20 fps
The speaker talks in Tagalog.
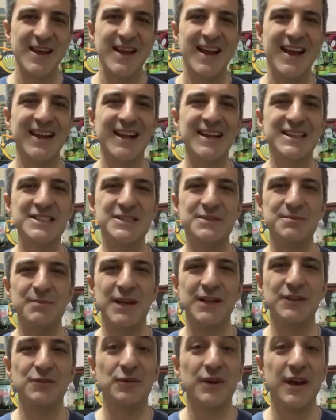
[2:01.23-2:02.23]
And let's
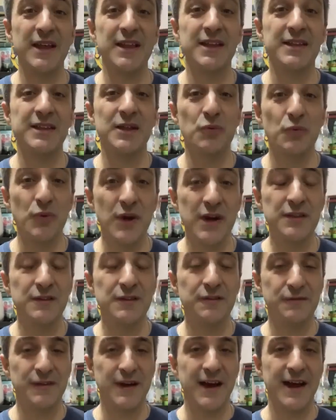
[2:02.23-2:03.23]
make together the Word
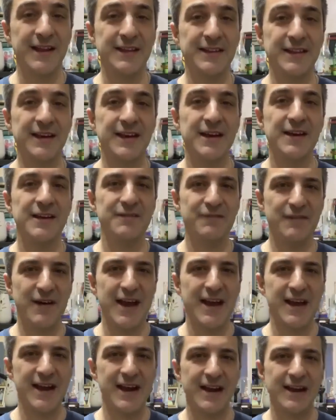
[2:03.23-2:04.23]
of God
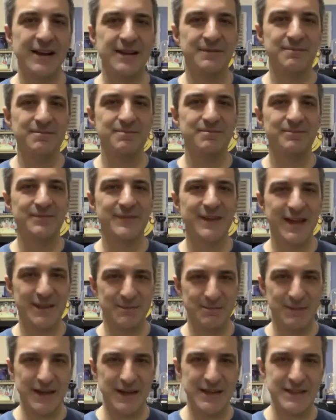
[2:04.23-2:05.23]
viral.
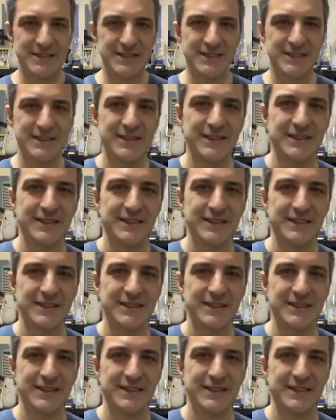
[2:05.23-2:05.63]
God bless.